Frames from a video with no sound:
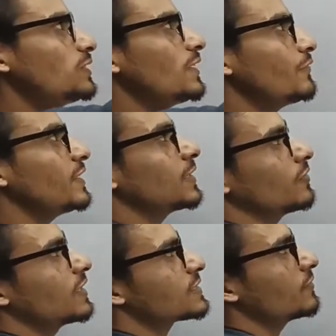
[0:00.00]
ये फिगर
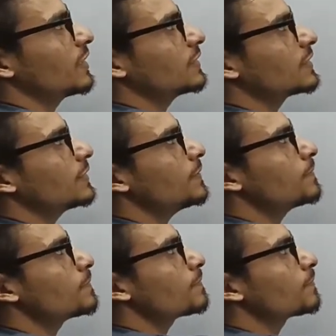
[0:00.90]
वाला सवाल दिखे
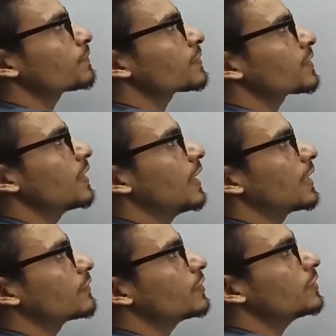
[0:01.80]

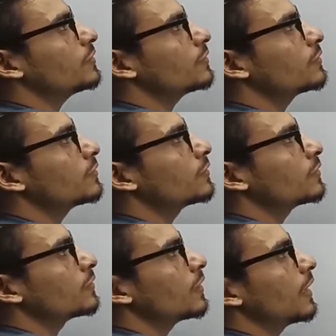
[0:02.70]
आर वन
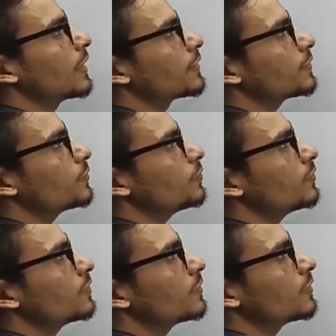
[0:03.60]
आर टू
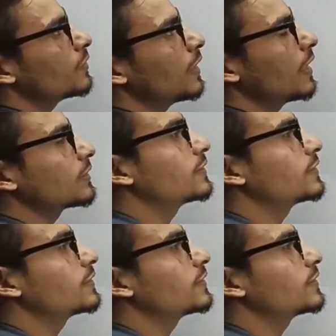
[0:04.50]
आर